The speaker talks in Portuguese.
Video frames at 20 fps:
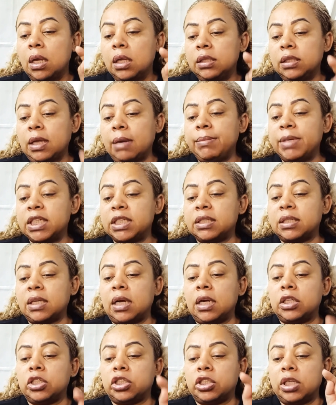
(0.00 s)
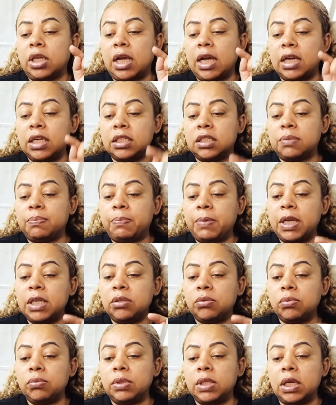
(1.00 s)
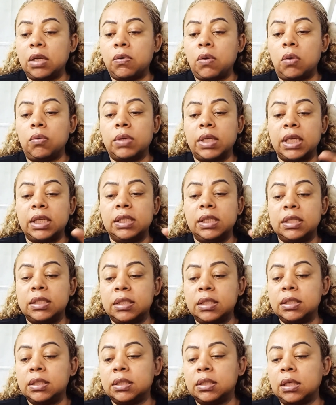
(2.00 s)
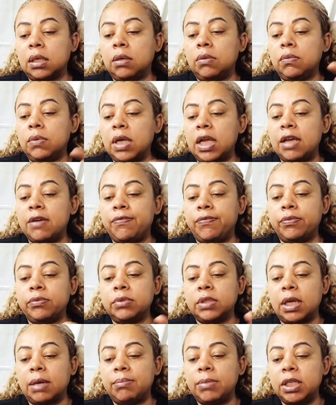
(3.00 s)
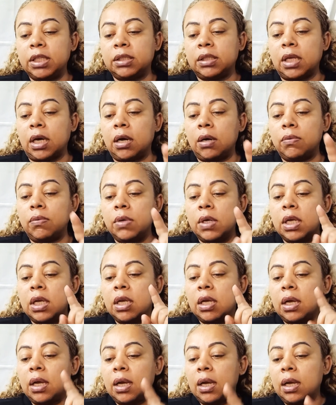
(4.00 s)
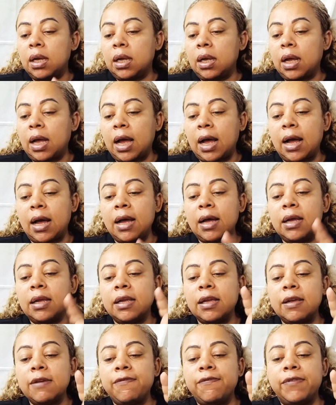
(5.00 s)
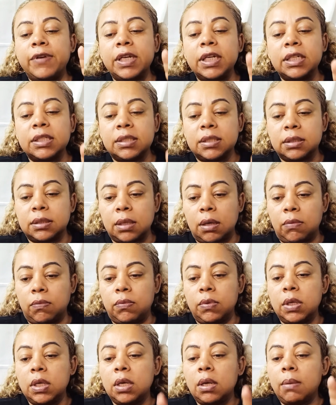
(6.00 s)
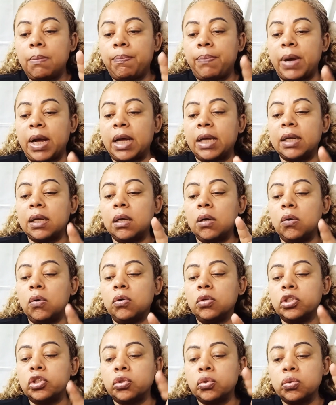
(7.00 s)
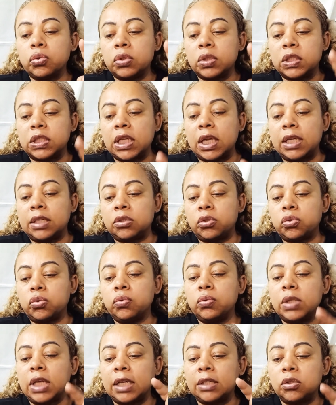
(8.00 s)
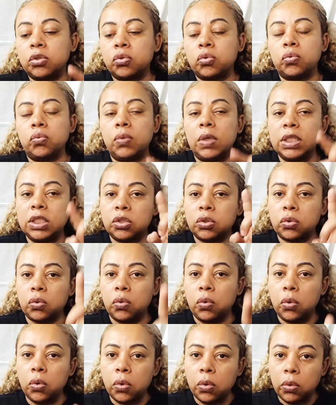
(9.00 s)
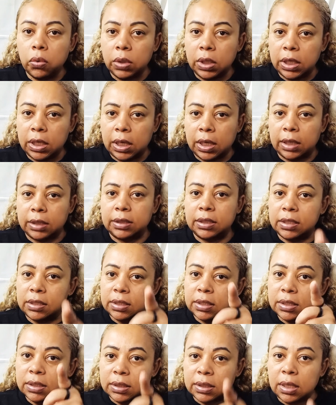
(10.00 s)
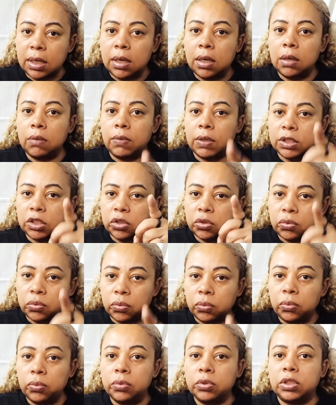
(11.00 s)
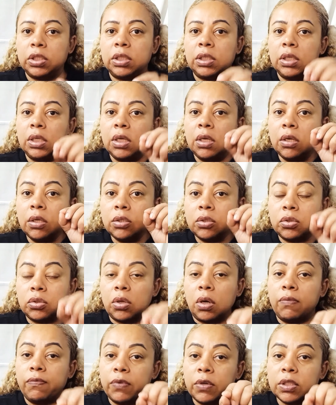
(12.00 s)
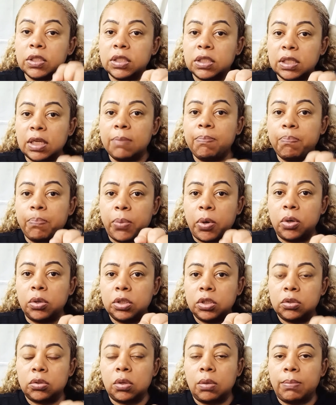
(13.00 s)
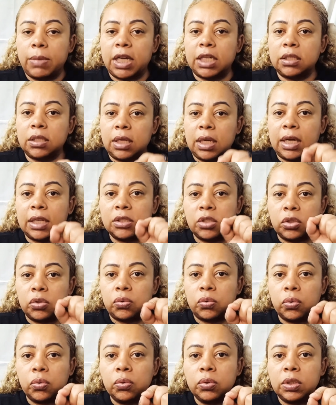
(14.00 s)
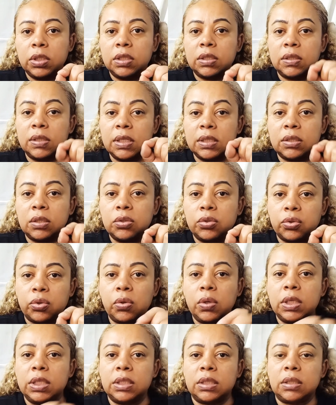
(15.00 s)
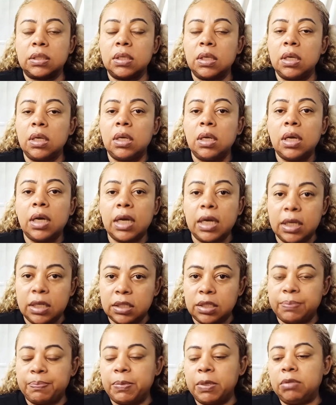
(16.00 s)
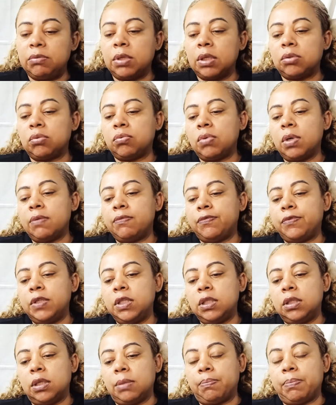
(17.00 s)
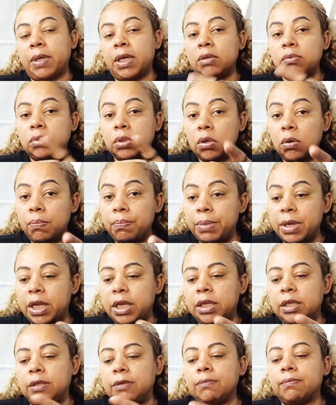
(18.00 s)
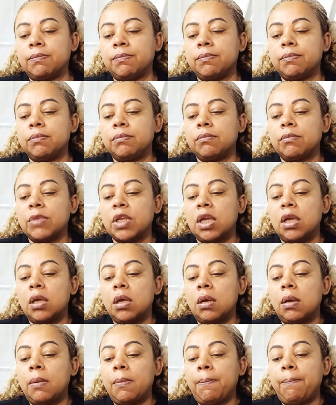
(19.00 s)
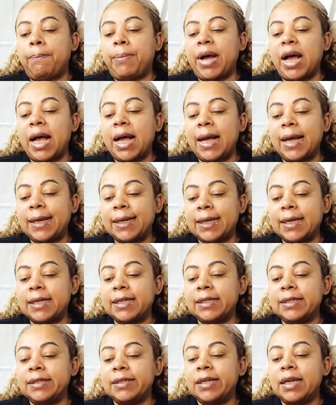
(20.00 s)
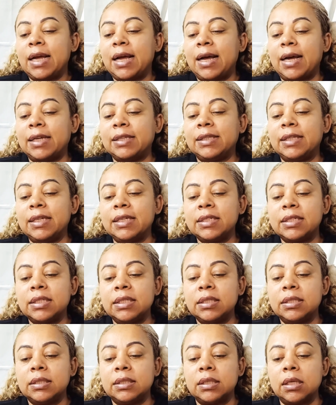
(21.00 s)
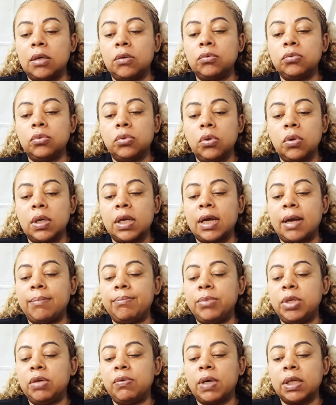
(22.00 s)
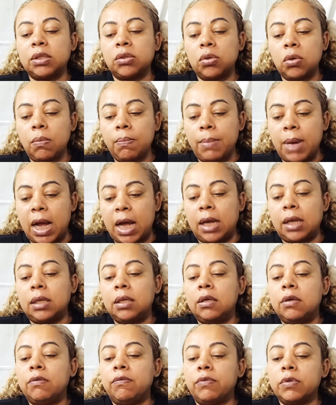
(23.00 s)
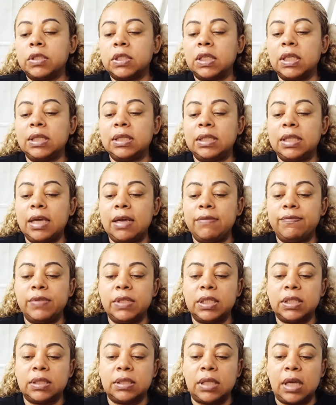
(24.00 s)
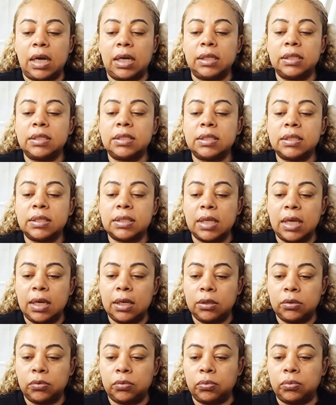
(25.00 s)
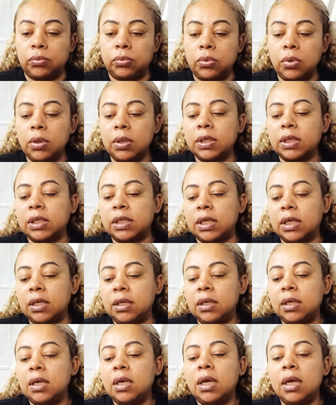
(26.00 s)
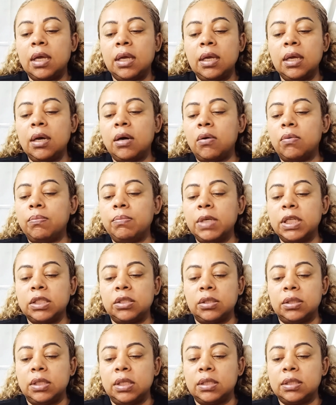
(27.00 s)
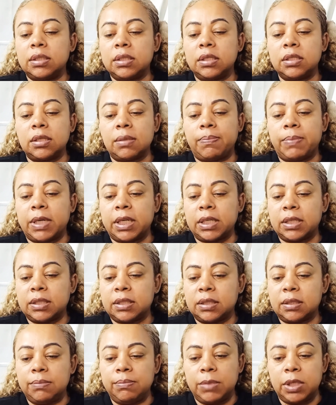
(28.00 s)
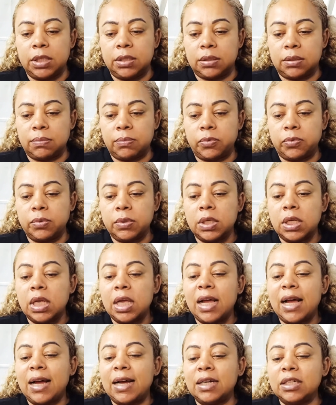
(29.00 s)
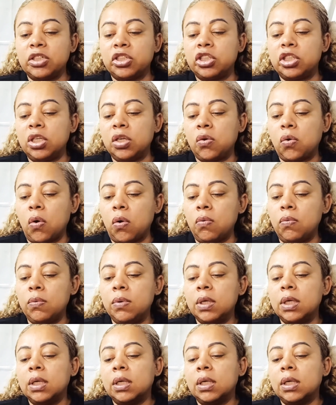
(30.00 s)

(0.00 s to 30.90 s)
Na mensagem a respeito de qualquer decisão, é fundamental a reflexão para o sucesso da sua escolha, decisão, atitude. Só você pode tomar atitudes, decisões a respeito da tua vida, para o teu bem, para a decisão do caminho a tomar. Você deve estar certo do que realmente deseja para si mesmo. Agir com